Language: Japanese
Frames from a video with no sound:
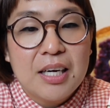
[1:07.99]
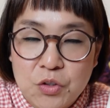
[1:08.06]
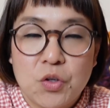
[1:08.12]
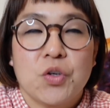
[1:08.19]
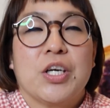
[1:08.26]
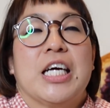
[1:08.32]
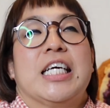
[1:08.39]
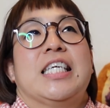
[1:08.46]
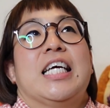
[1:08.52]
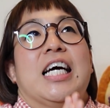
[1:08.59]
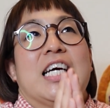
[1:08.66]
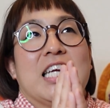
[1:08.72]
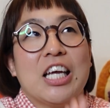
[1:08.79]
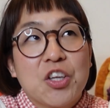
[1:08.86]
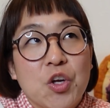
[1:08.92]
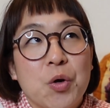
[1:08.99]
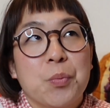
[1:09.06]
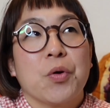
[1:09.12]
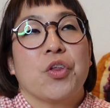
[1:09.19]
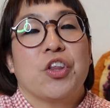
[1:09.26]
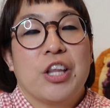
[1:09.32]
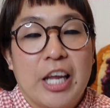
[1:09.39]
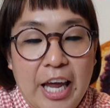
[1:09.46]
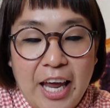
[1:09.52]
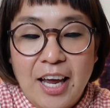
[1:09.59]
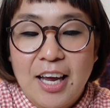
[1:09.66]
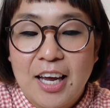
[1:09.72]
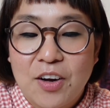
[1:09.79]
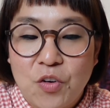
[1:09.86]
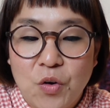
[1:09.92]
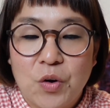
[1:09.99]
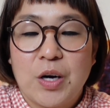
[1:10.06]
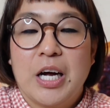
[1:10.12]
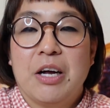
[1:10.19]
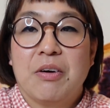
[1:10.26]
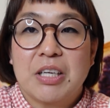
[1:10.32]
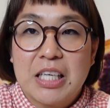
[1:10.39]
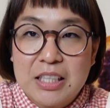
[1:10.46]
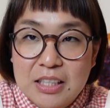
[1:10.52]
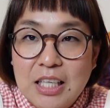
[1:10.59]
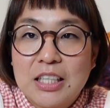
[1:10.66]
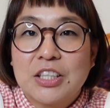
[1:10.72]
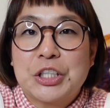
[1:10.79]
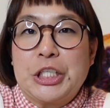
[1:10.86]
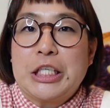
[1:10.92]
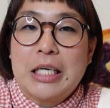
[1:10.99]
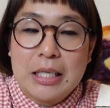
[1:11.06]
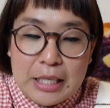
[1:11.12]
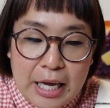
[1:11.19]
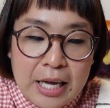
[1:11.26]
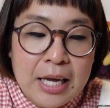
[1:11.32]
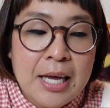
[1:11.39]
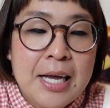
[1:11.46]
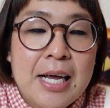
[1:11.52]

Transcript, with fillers: お届けしたいなと思って、今回はですね、追加で、